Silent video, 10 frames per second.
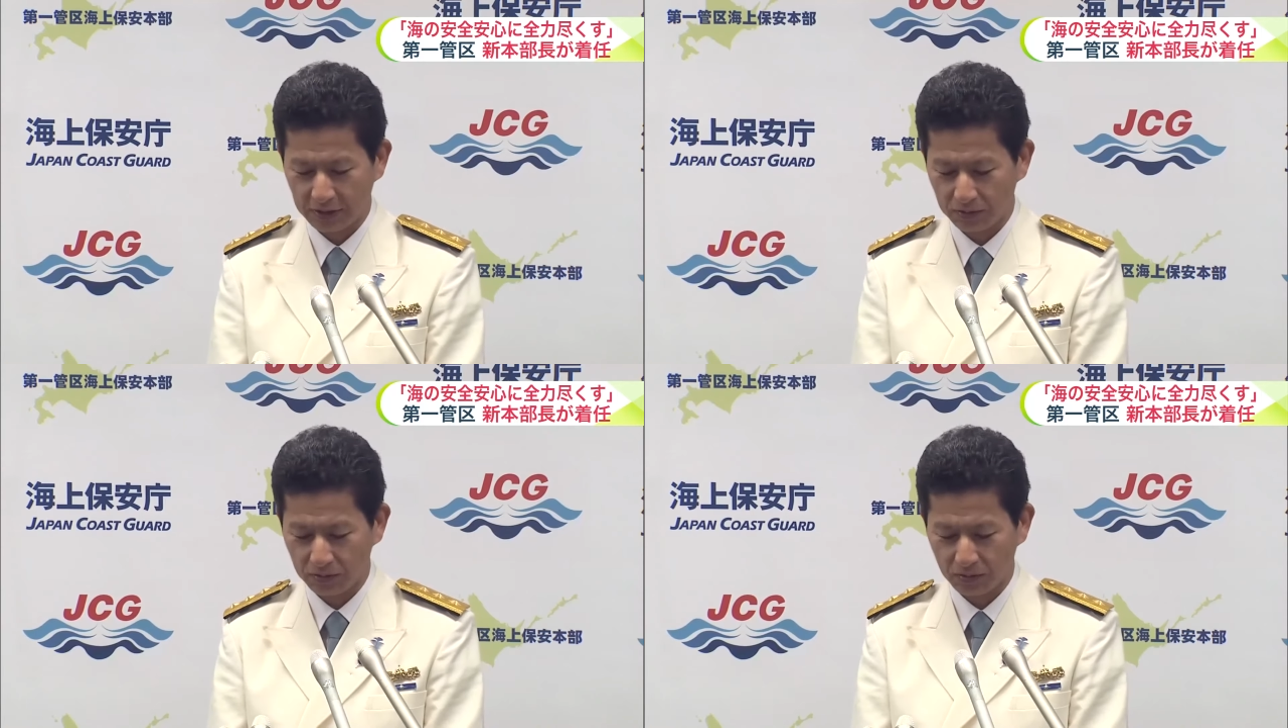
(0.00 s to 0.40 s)

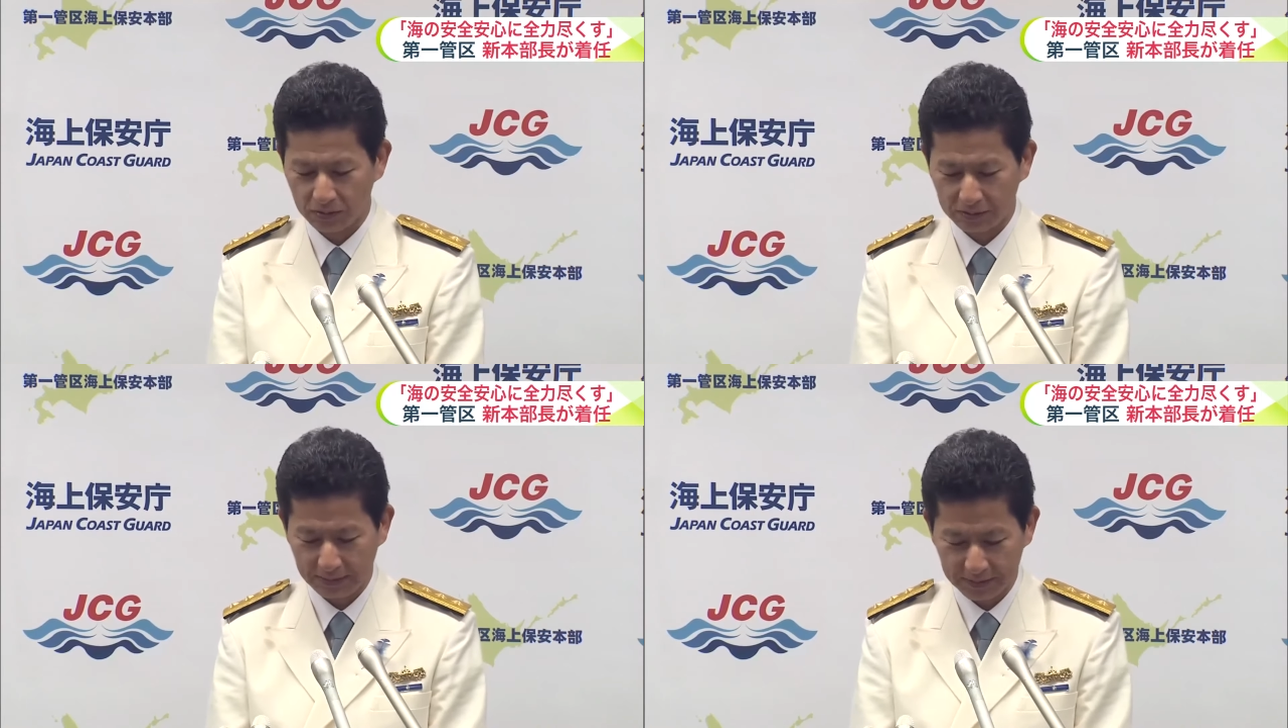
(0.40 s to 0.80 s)
また
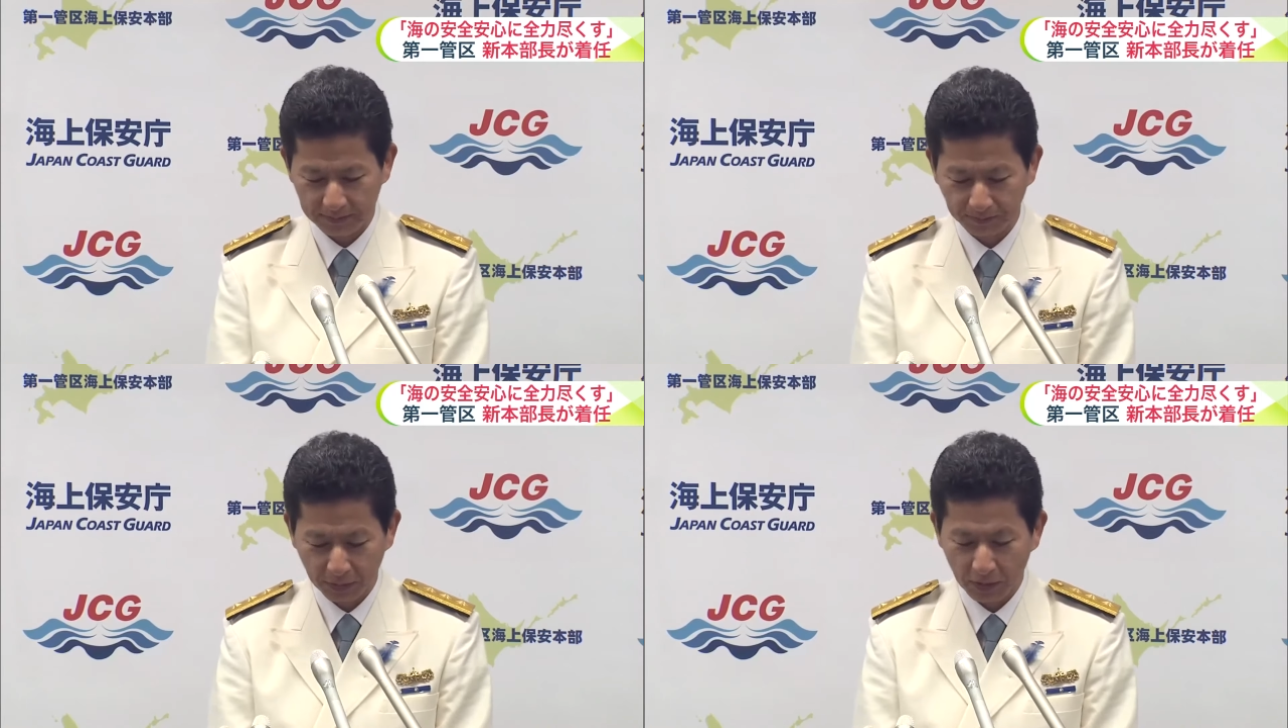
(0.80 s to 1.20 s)
おとと
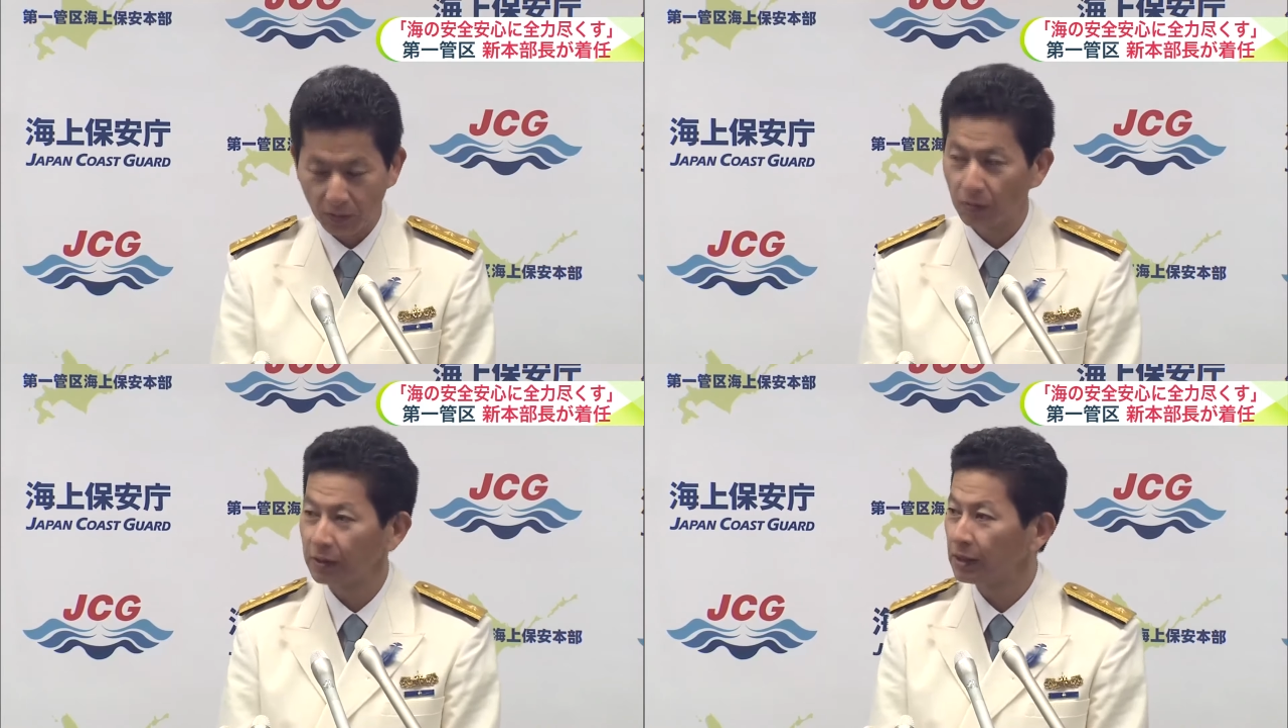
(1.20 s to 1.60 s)
しの
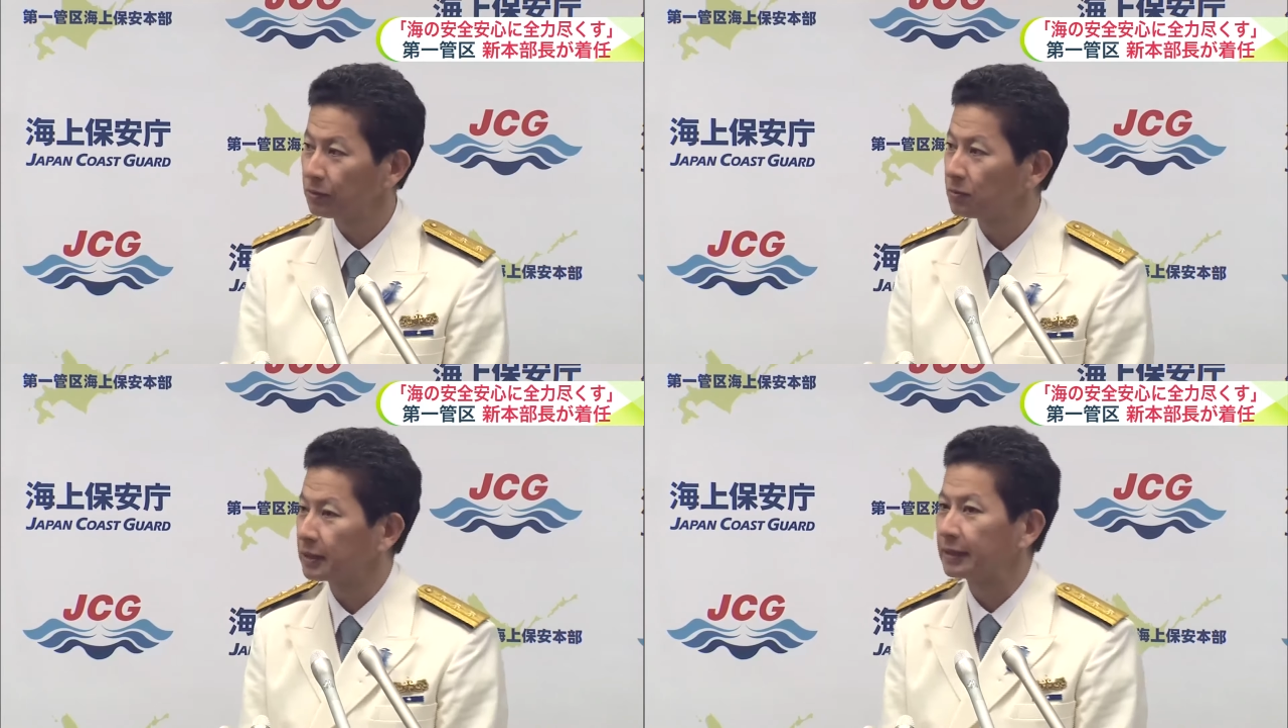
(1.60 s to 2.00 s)
知床
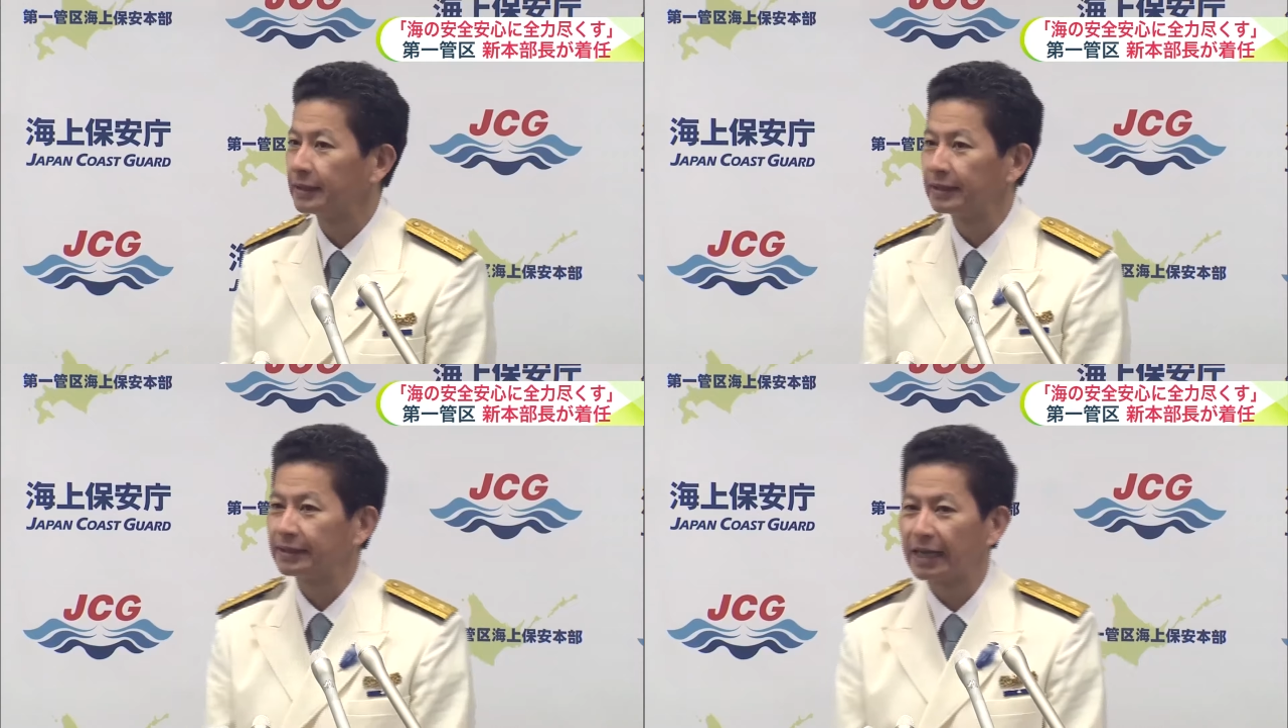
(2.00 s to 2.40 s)
沖観
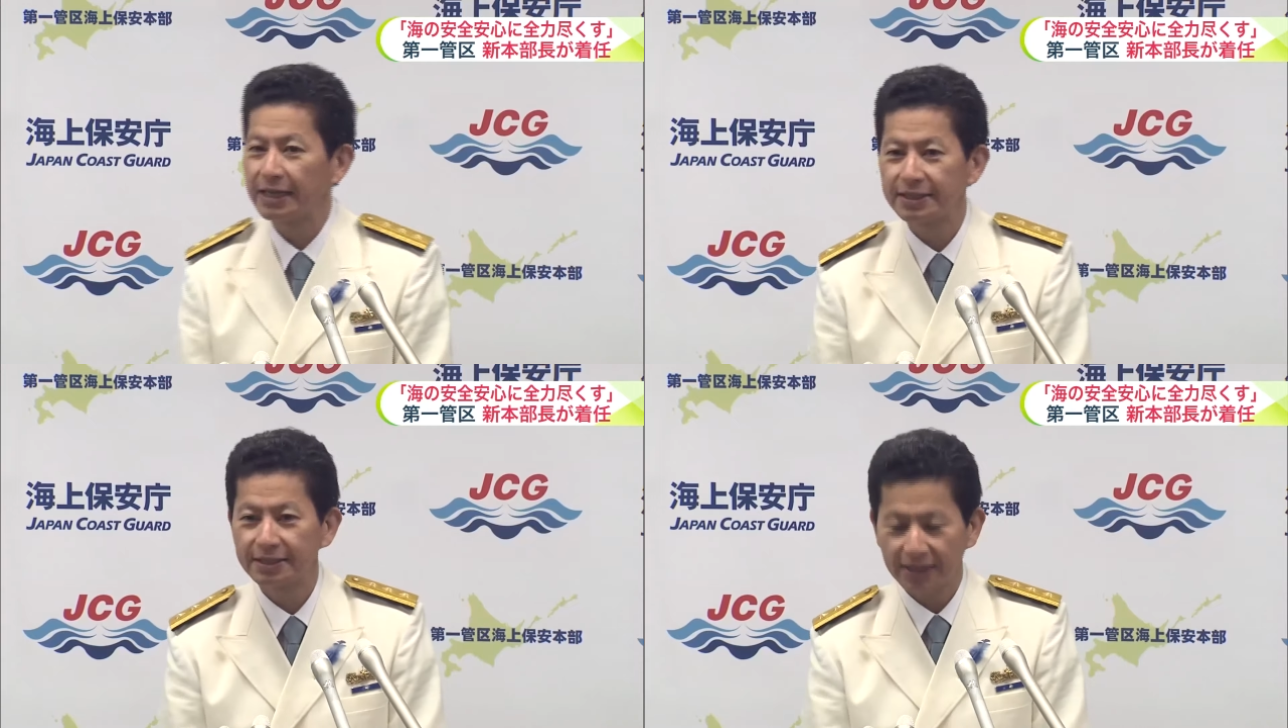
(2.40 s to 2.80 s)
光船
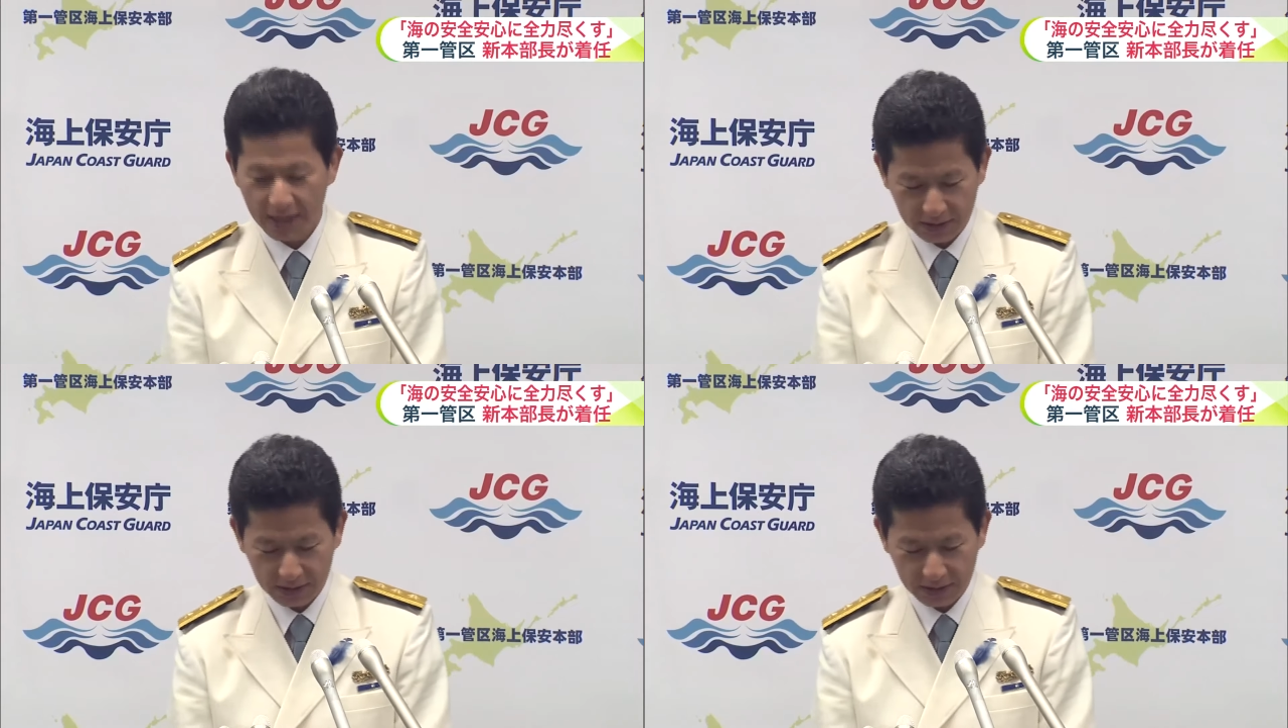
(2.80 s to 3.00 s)
沈没